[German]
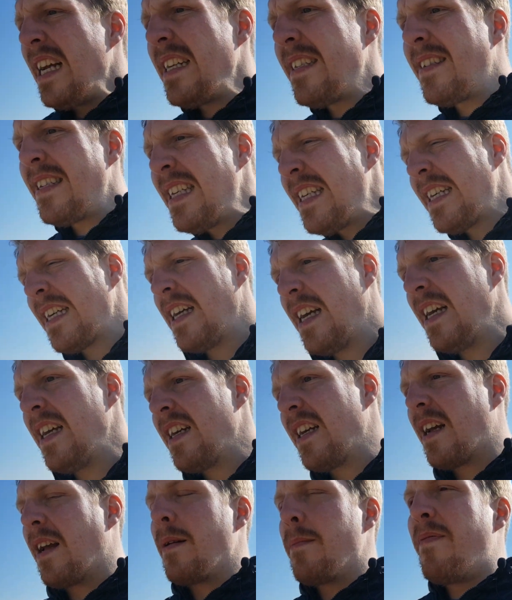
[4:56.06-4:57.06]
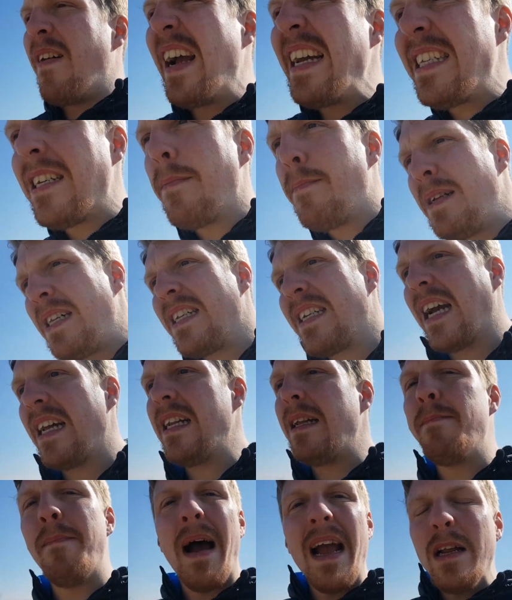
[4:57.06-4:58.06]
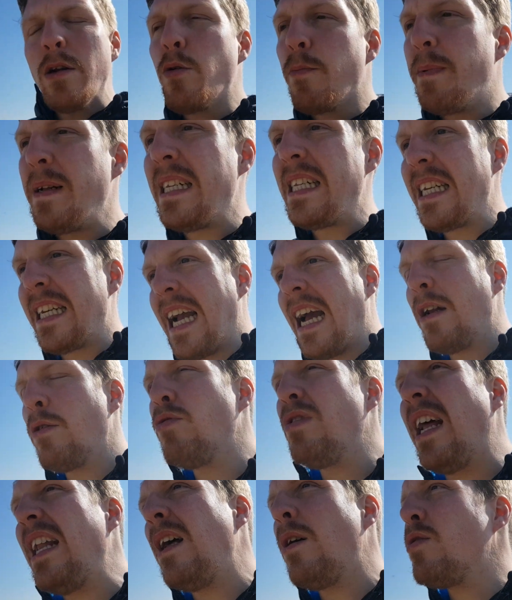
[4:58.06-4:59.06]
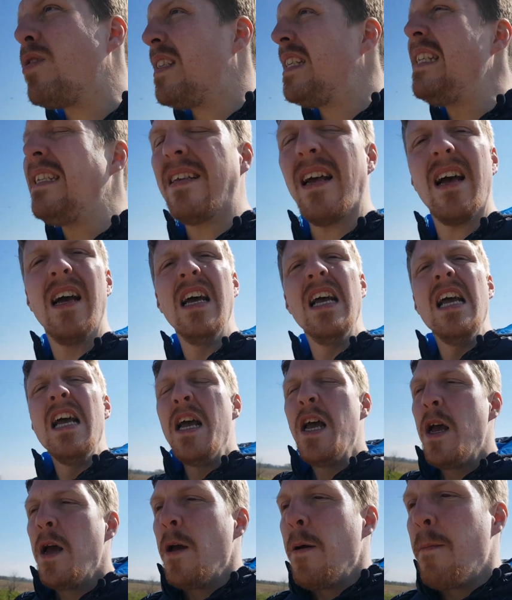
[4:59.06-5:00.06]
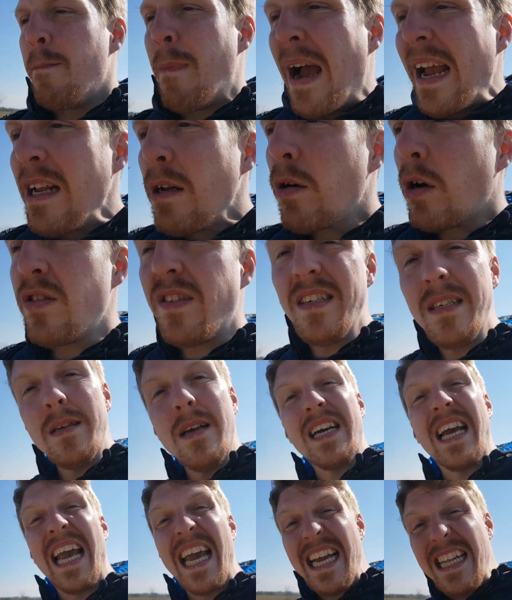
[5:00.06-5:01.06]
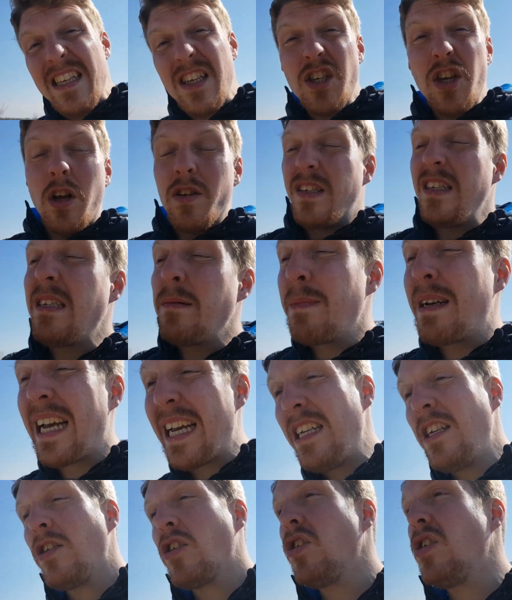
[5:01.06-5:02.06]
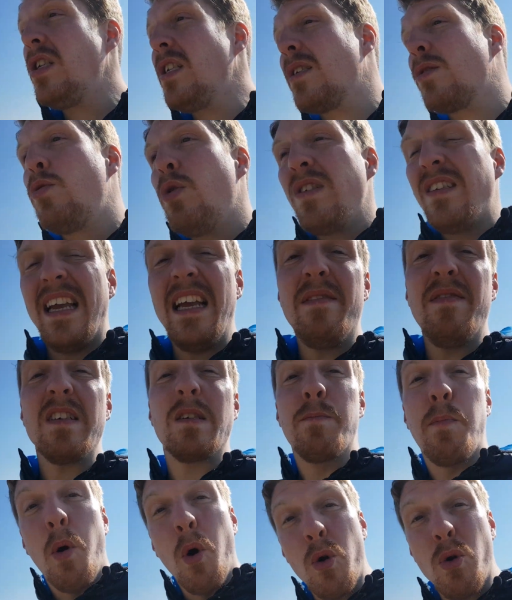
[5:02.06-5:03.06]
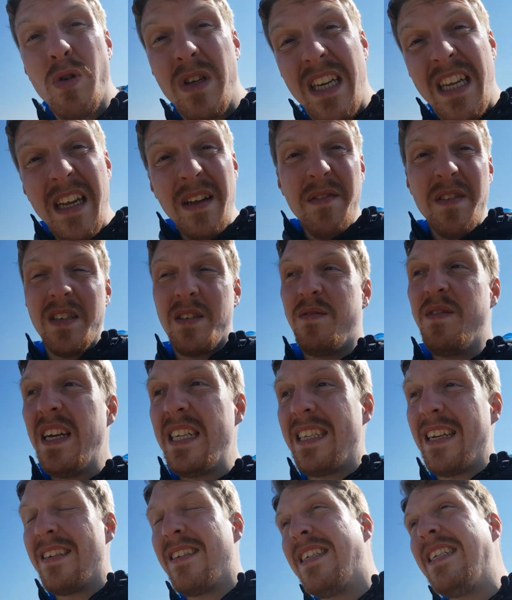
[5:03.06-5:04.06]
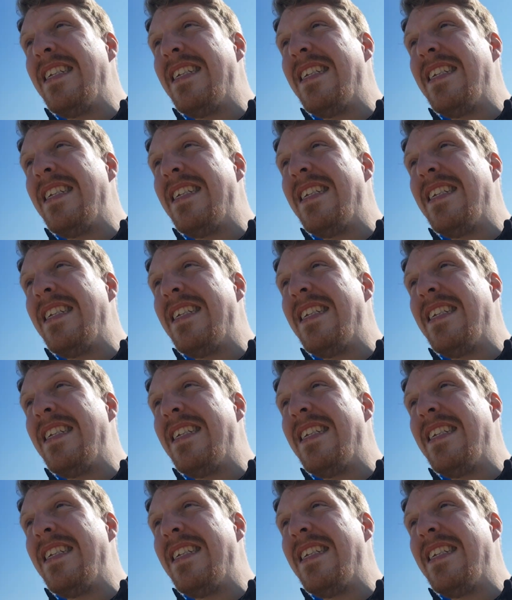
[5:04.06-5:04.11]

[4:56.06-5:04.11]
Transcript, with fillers: sich äh, weiterbilden kann, eine Meinung bilden kann und dann aus dieser Meinung, aus, dieser kritisch, aus diesem kritischen Diskurs etwas Produktives wird, dass